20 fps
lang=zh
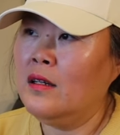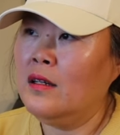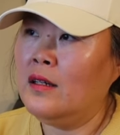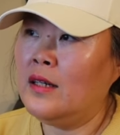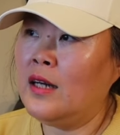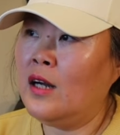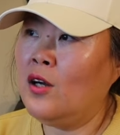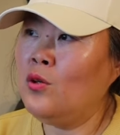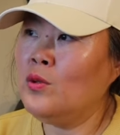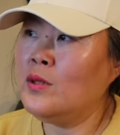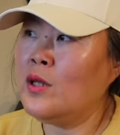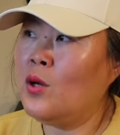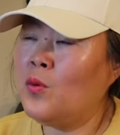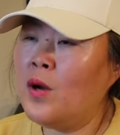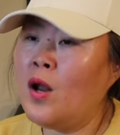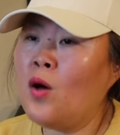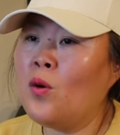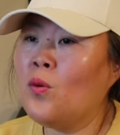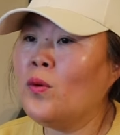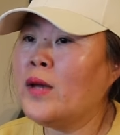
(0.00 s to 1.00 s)
然后呢，我
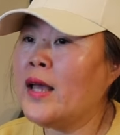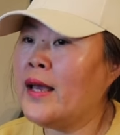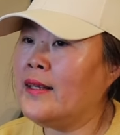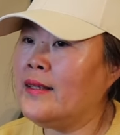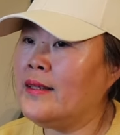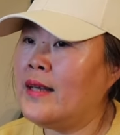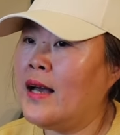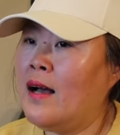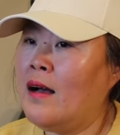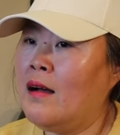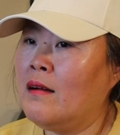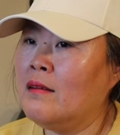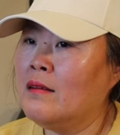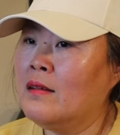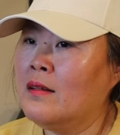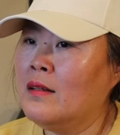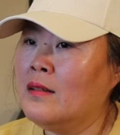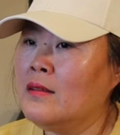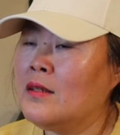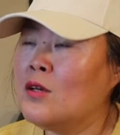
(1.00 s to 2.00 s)
老公也一样，
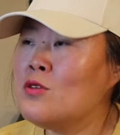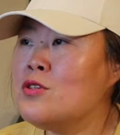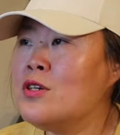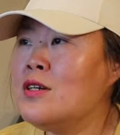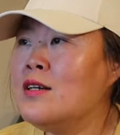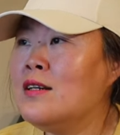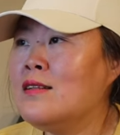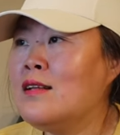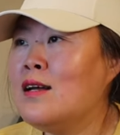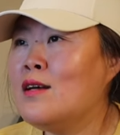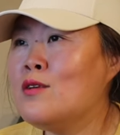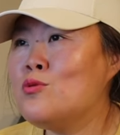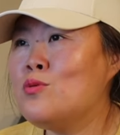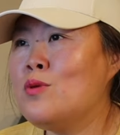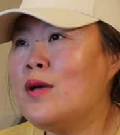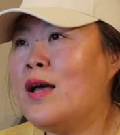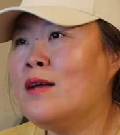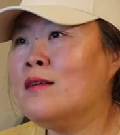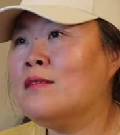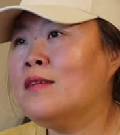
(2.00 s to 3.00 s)
到这儿了呢，虽
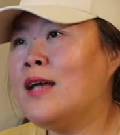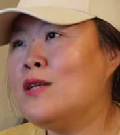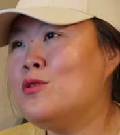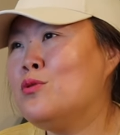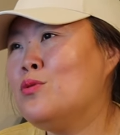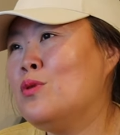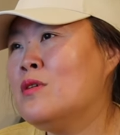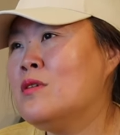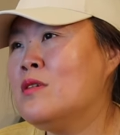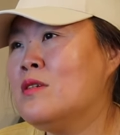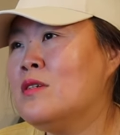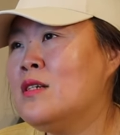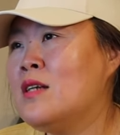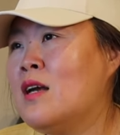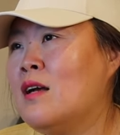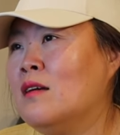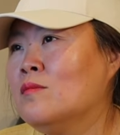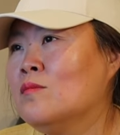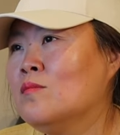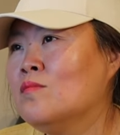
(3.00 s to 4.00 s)
然感觉实际
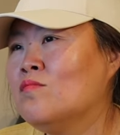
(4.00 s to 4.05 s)
上